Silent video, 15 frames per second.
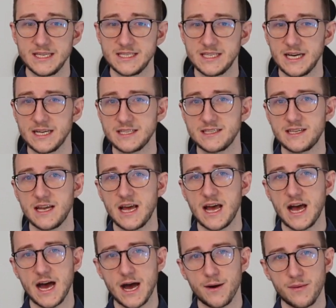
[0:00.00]
das
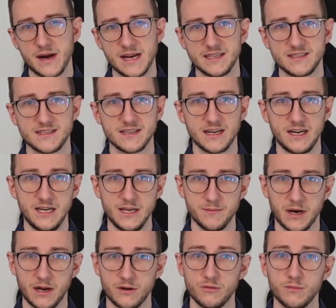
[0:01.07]

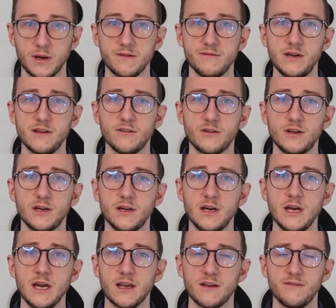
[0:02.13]
Arbeitsklima. Man will so eine
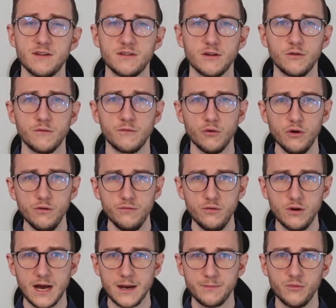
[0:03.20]
gewisse
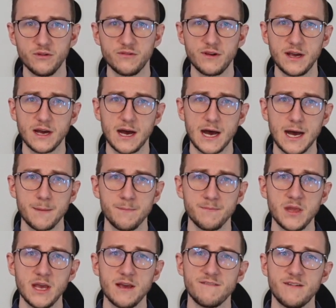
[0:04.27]
Wohlfühlatmosphäre haben,
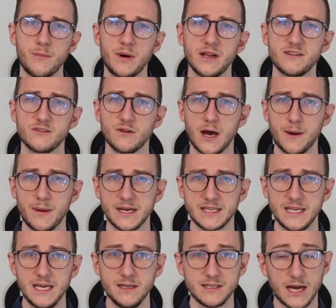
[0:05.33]
wenn man zur Arbeit
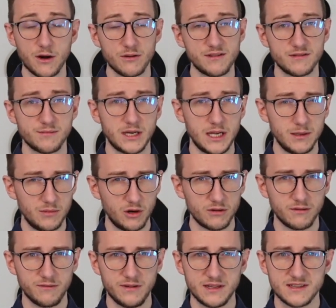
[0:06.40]
geht, dadurch, dass man eben auch
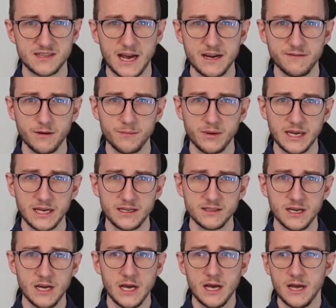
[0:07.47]
so viel Zeit verbringt,
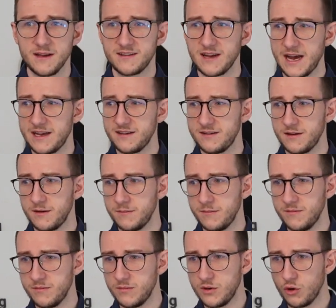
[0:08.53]
sei es
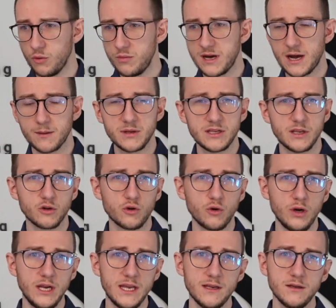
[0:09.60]
im Umgang mit den
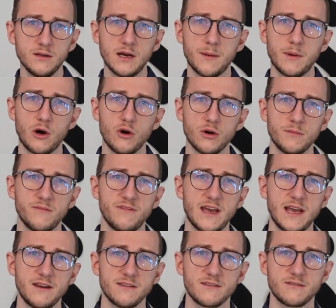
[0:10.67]
Kollegen, aber auch im
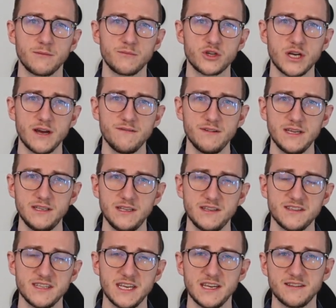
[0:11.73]
Verhältnis zum Chef
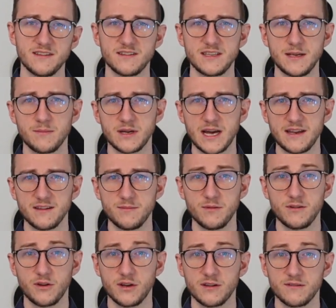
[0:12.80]
etc. ist es eben ganz
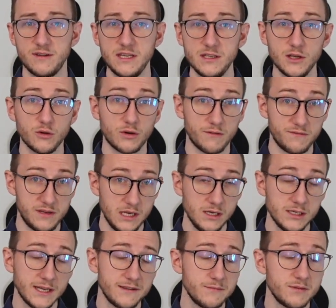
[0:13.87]
besonders wichtig oder
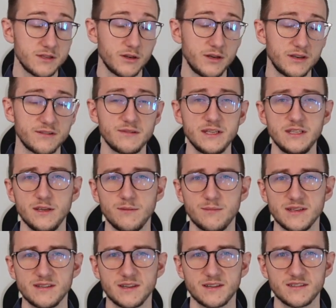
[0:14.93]
vielen ganz besonders wichtig,
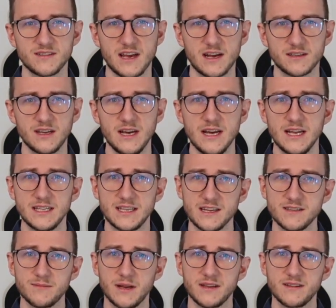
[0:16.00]
besser gesagt,
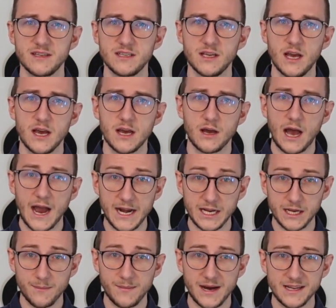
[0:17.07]
dass man sich
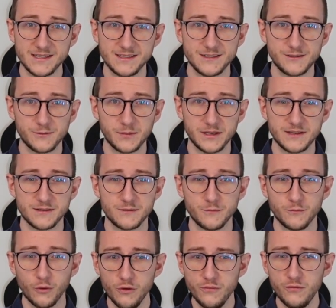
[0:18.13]
einigermaßen
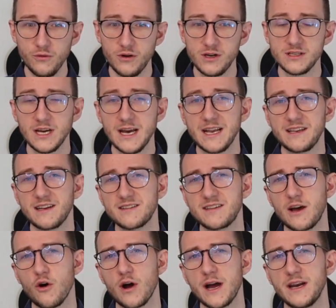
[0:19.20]
zumindest wohlfühlt, dass
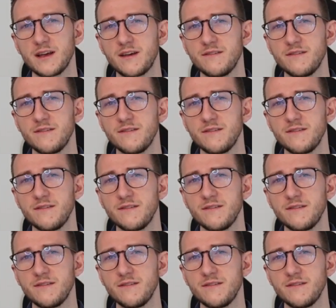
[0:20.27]
auch eine